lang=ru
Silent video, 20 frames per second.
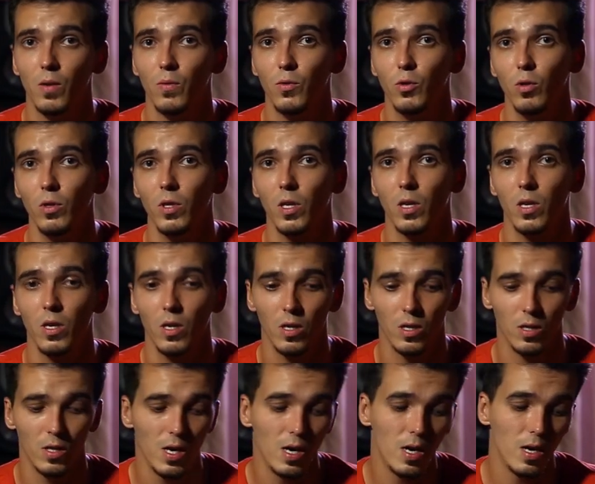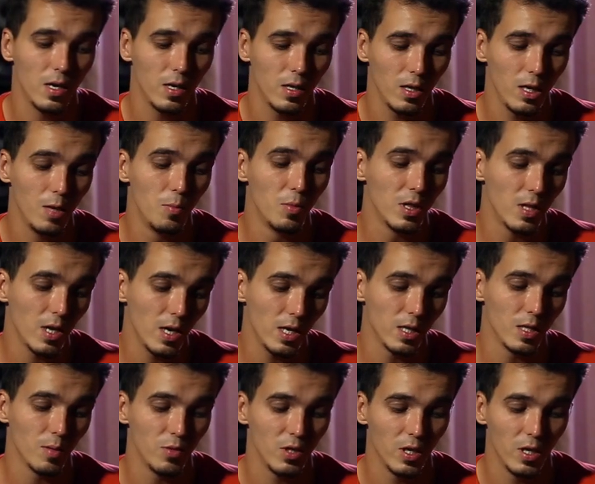Все-таки на именно
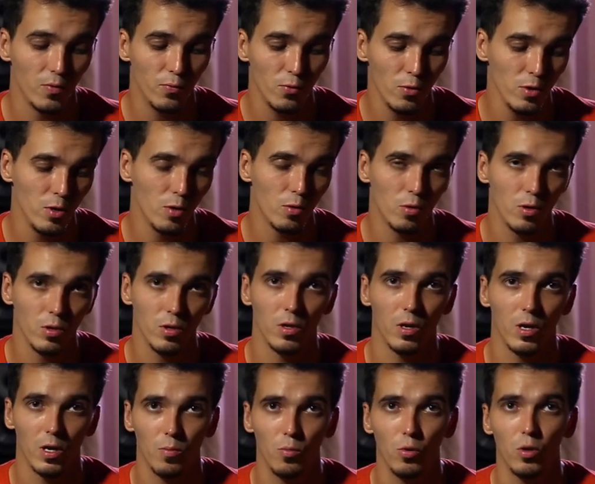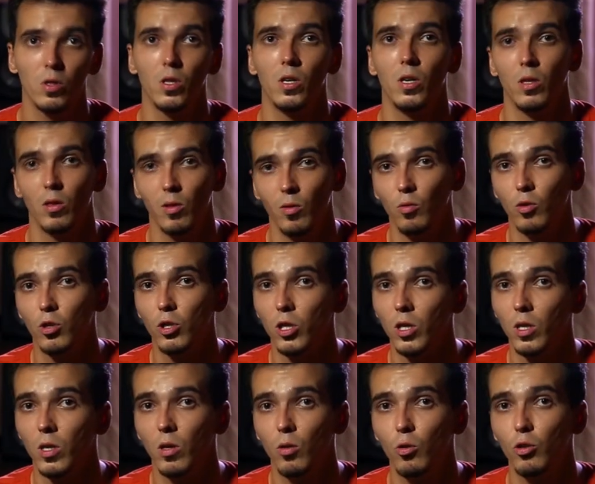этом телефоне он работает
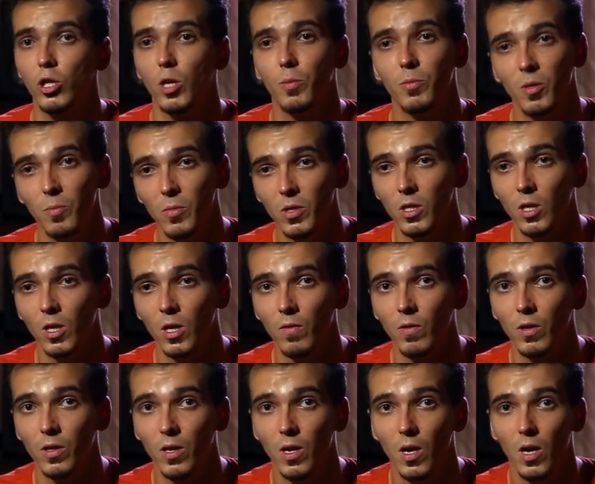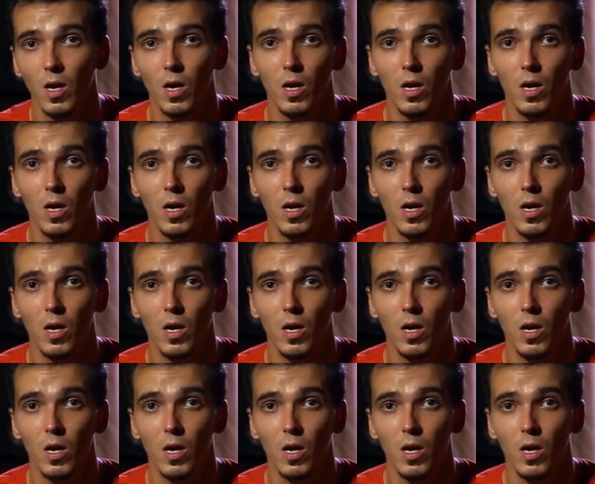лучше, лучше оптимизирован.